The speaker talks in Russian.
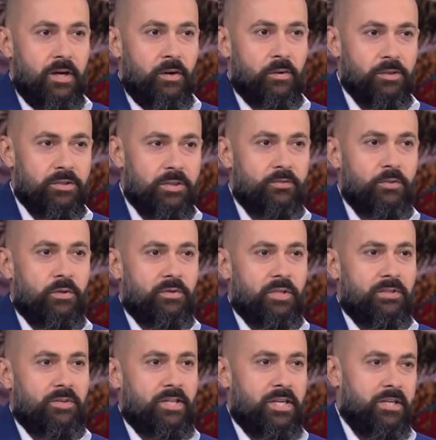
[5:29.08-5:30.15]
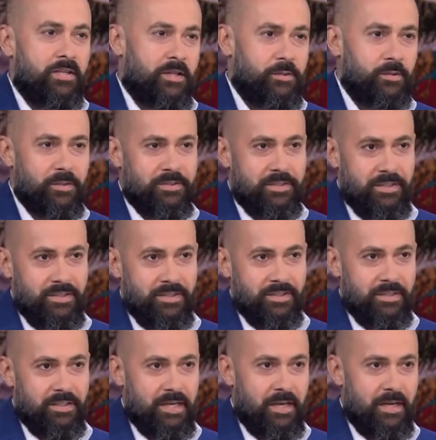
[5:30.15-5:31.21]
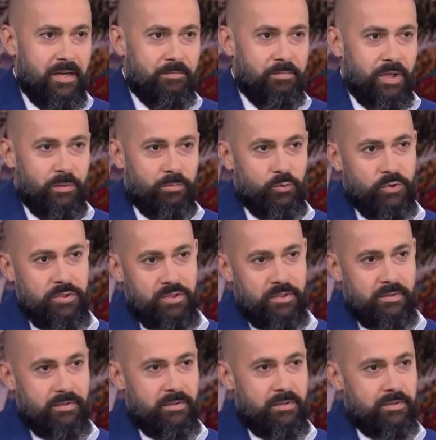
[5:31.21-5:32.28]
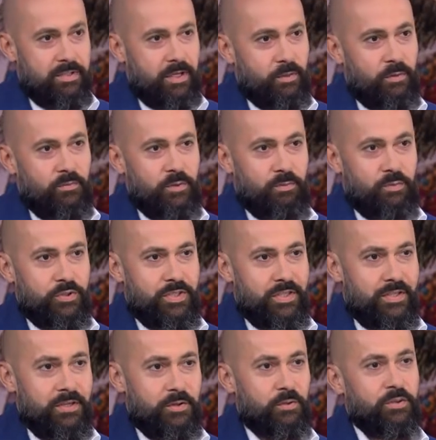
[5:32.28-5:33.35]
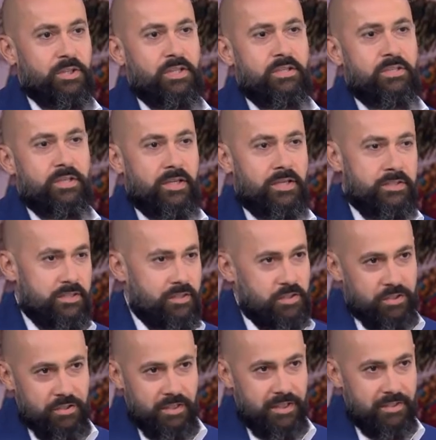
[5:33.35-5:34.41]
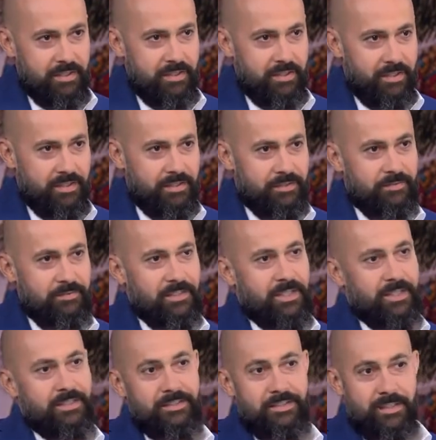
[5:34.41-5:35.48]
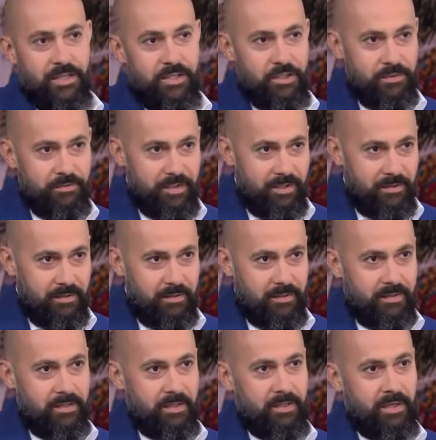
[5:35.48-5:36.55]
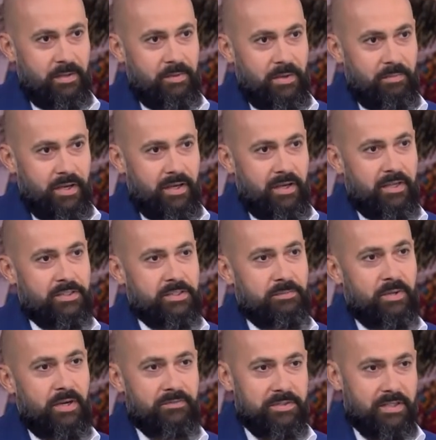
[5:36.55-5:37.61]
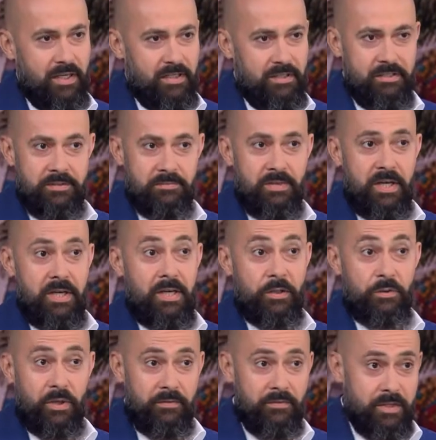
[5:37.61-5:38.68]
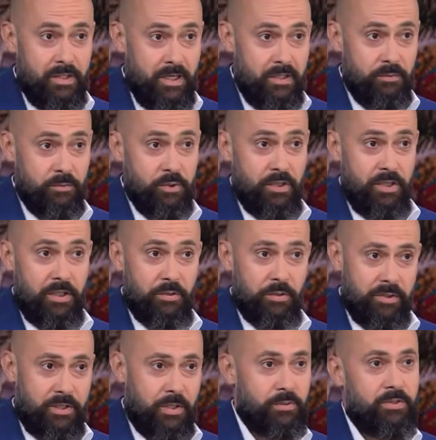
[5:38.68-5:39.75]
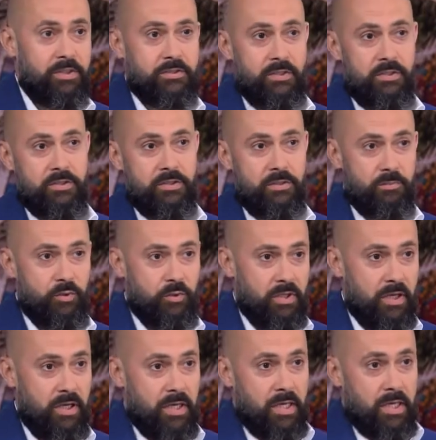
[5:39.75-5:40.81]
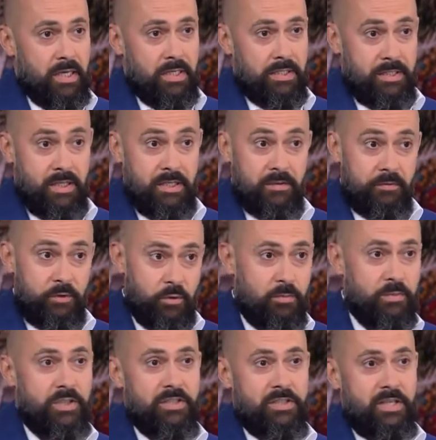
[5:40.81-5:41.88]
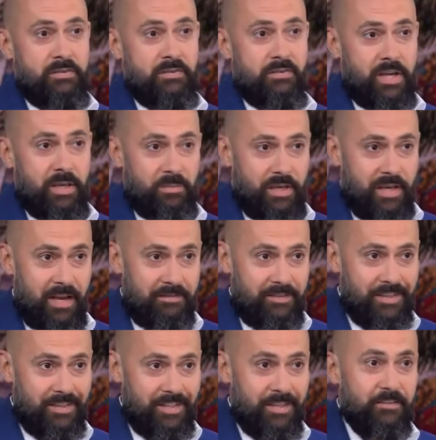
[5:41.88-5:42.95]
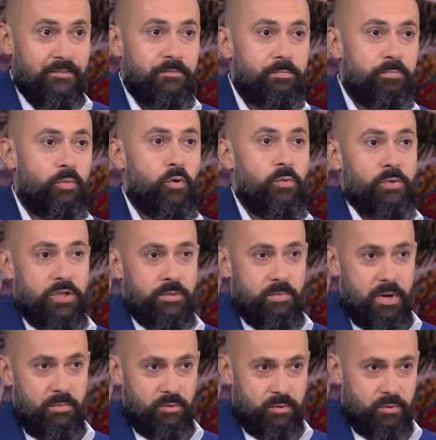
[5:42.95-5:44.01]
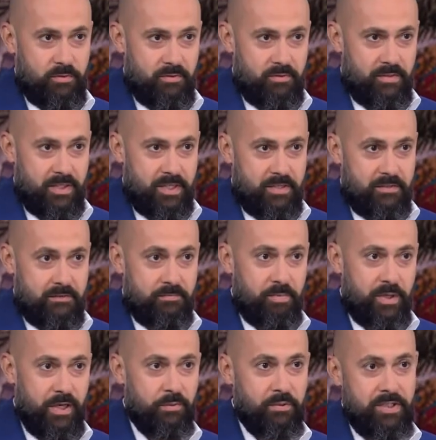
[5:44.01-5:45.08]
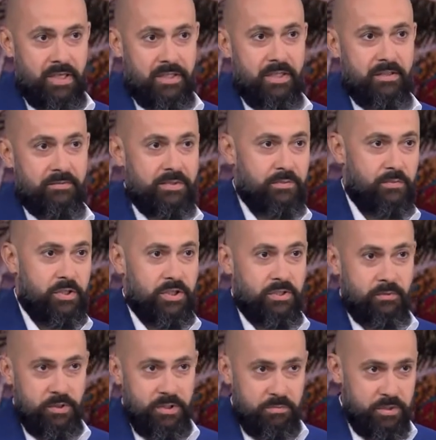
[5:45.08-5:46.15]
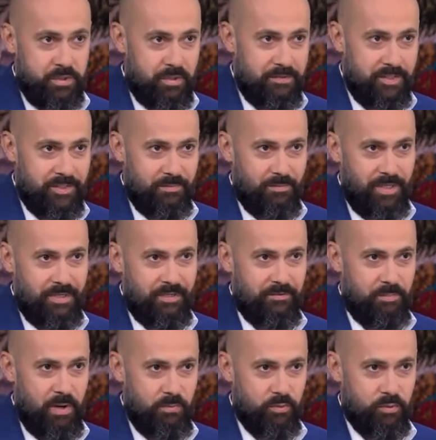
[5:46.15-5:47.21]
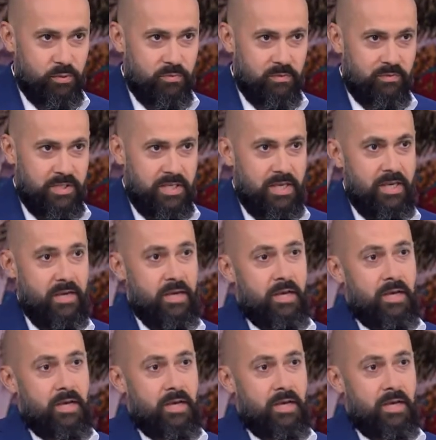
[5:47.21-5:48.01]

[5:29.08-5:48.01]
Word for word: Остров Новой Гвинеи находится на перепутье э, торговых путей. Он интересен, начиная от китайцев, заканчивая э, а, американцам, австралийцам, которые вкладывают и которые дают достаточно много денег, в том числе и во время ковид, в помощь папуа-новогвинейцев. В период, когда всего лишь 8 человек заболело в папуа-новогвинее,